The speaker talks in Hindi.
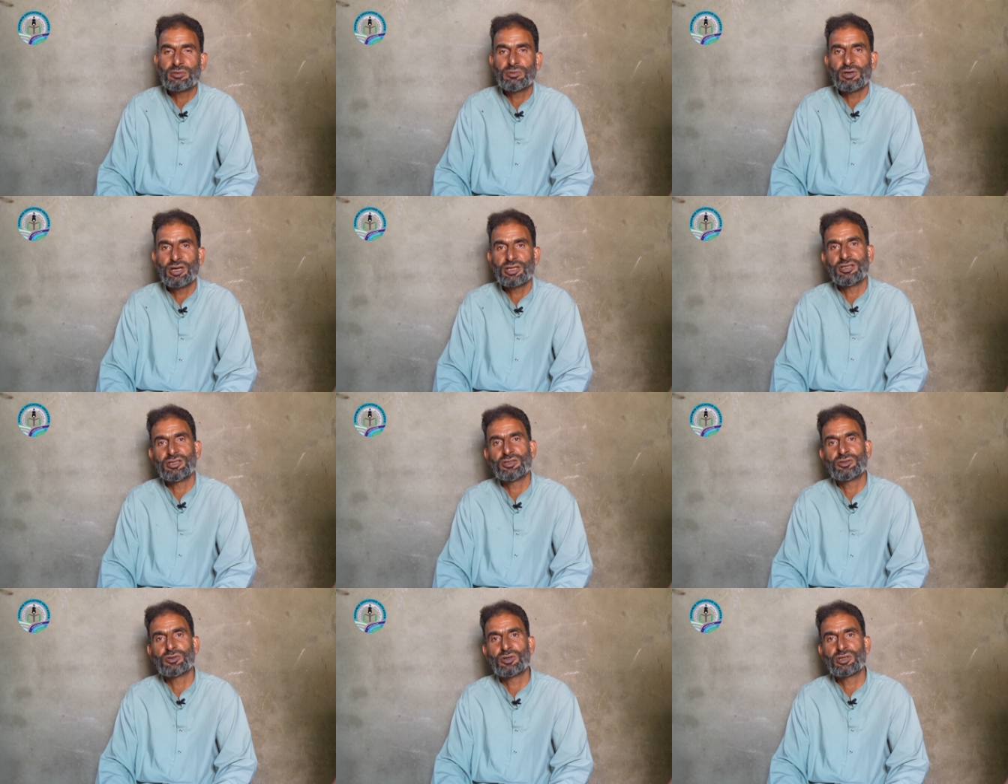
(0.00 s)
بات
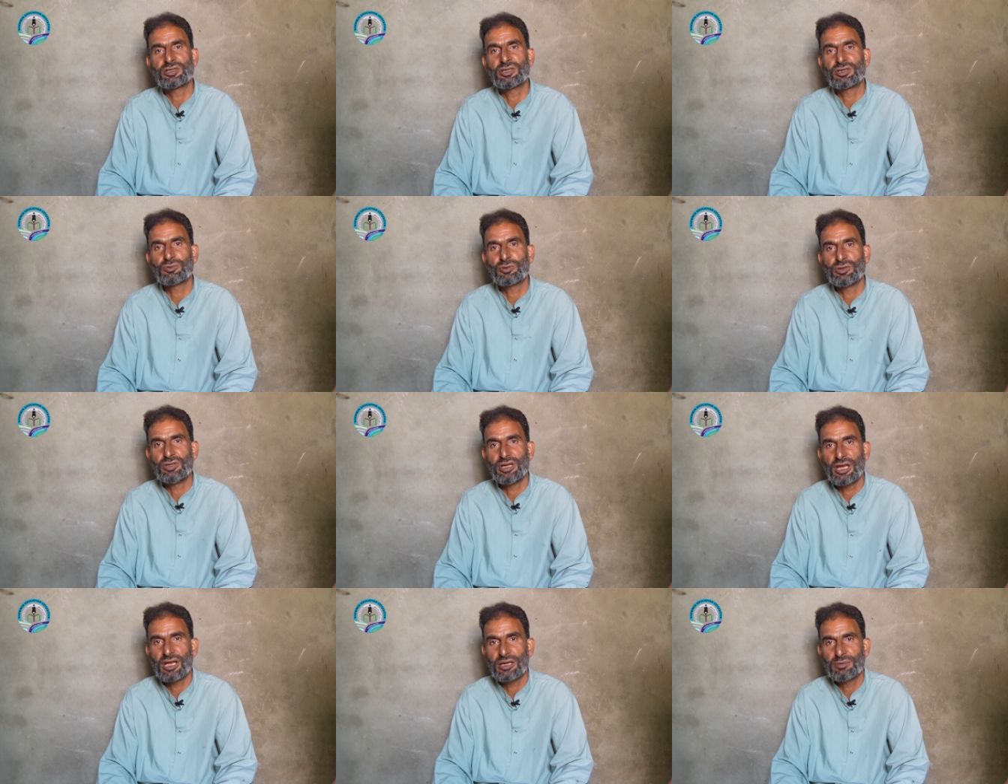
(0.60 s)
چھِ ضوٚرَتھ
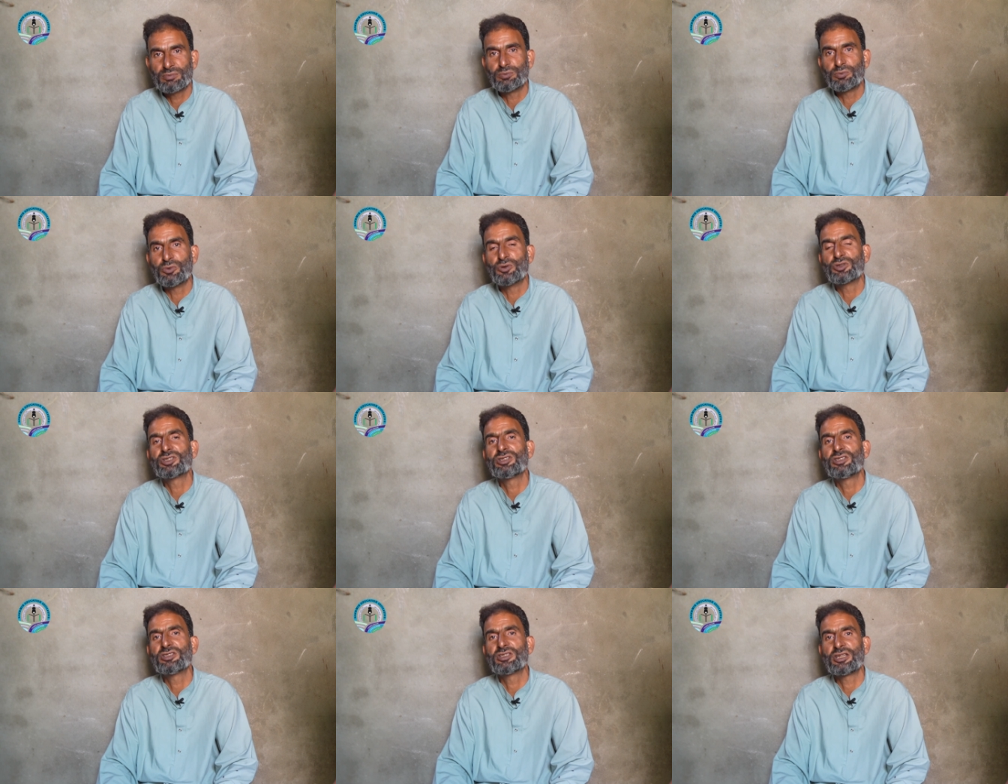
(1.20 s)
کُنہِ ہٮ۪لٕپ
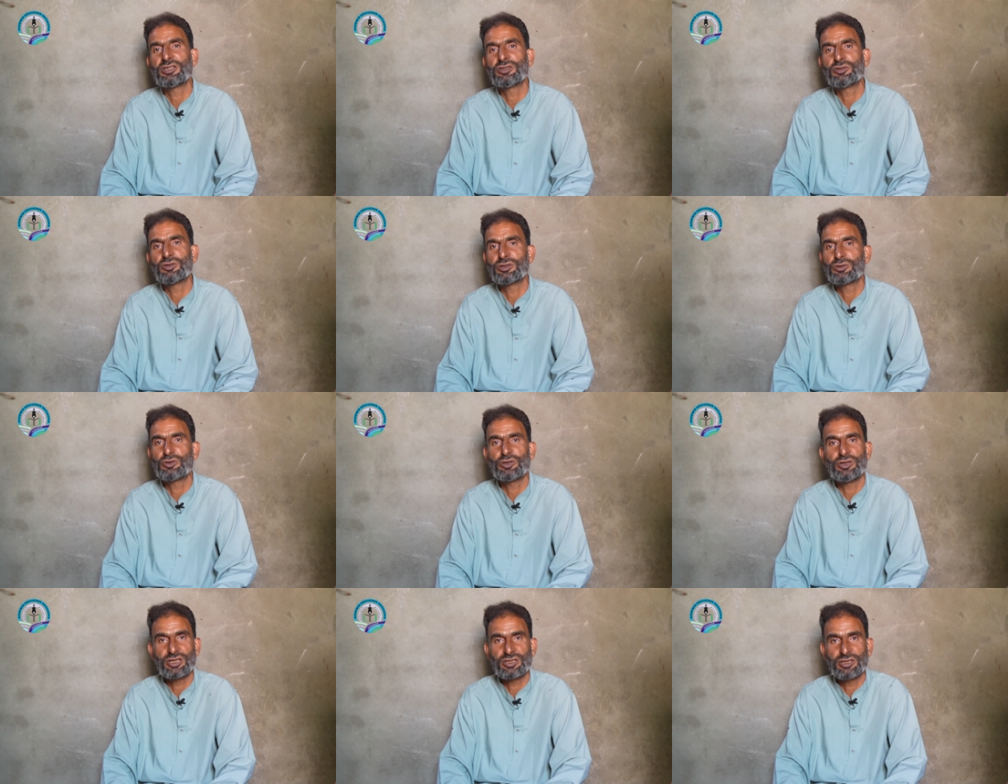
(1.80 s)
پونٛسَن ہِنٛز آسہِ
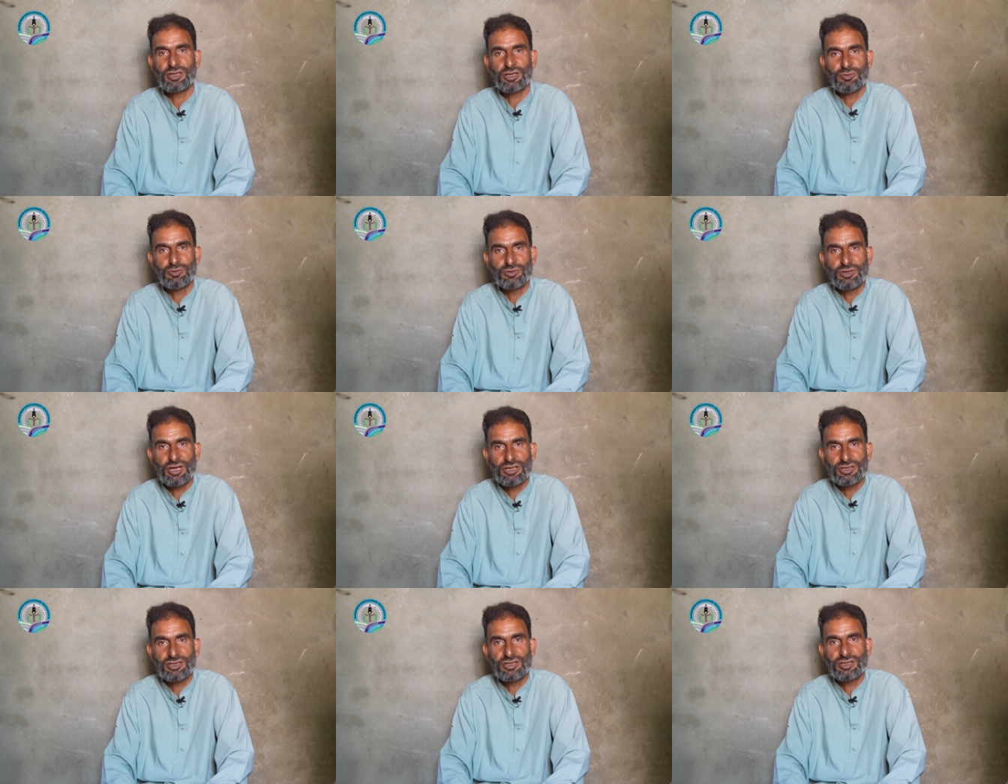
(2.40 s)
ضوٚرَتھ تُہۍ نہ سا ہیٚیِو
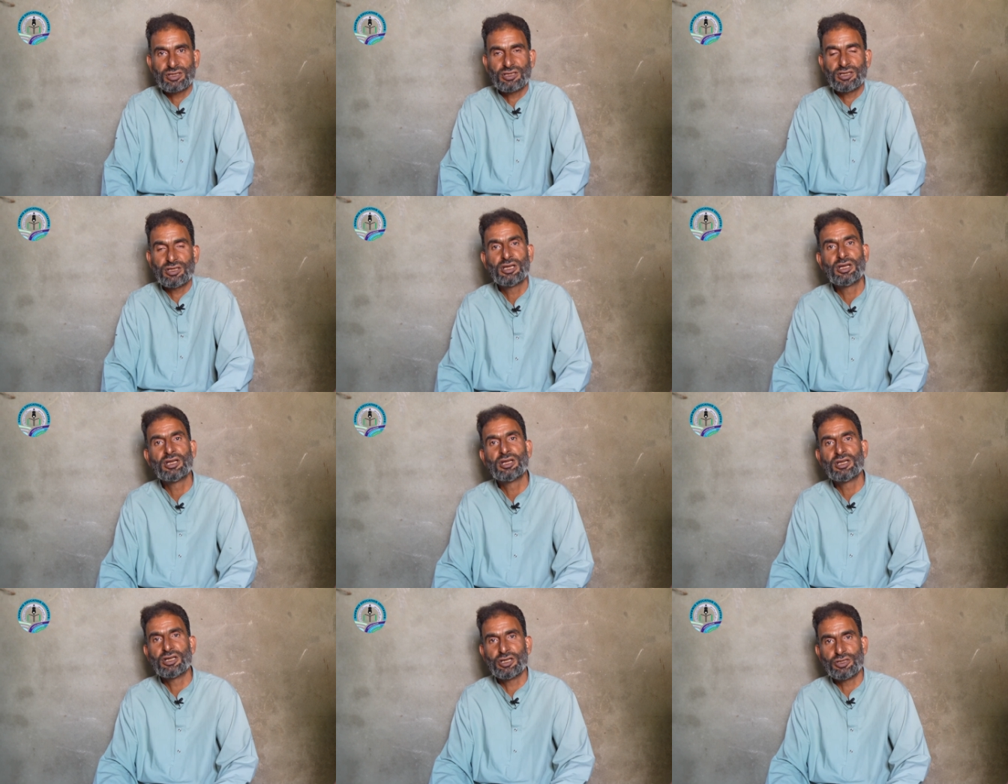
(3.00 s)
ٹٮ۪نشَن
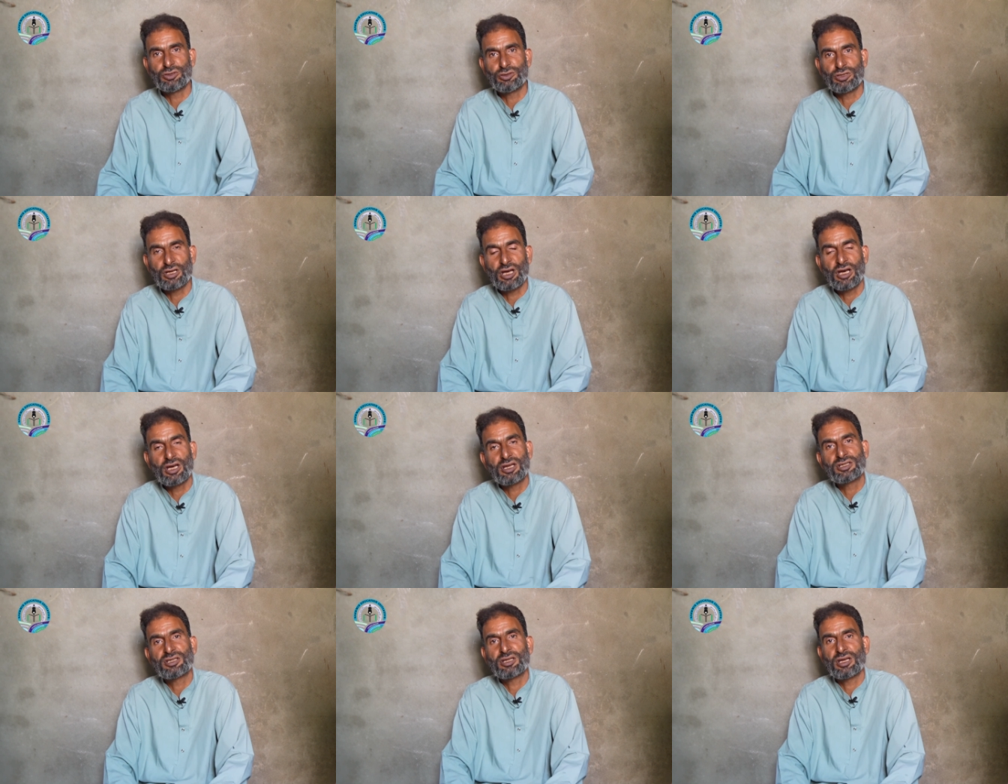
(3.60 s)
کینٛہہ یہِ چھُ تۄہہِ
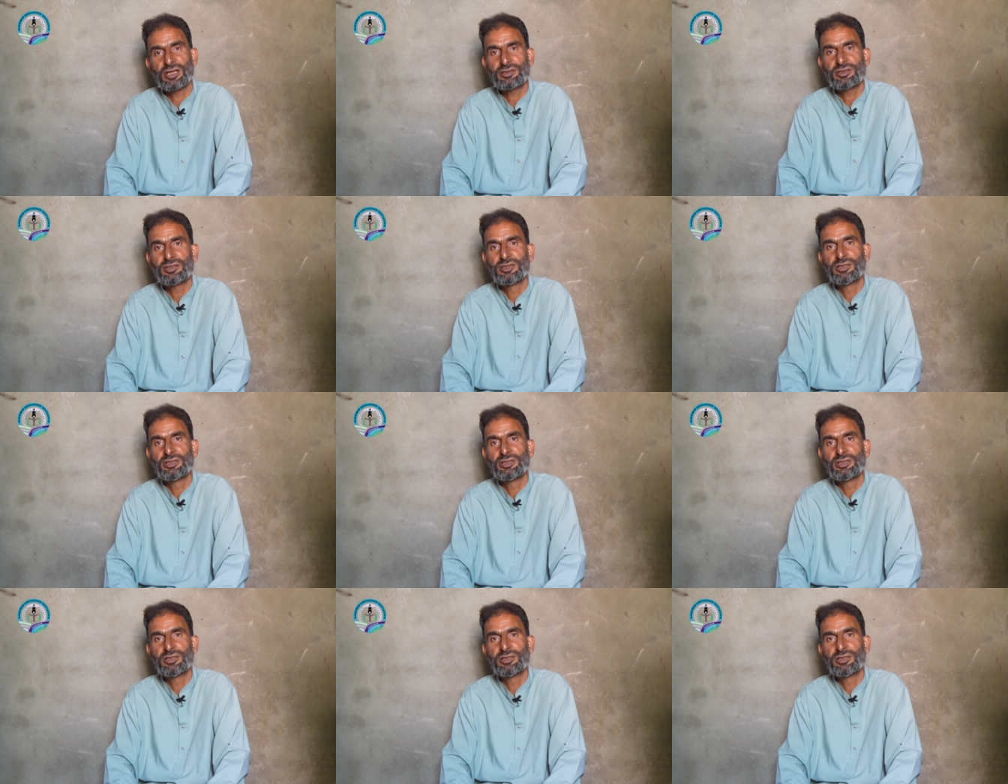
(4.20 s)
ہر ساتہٕ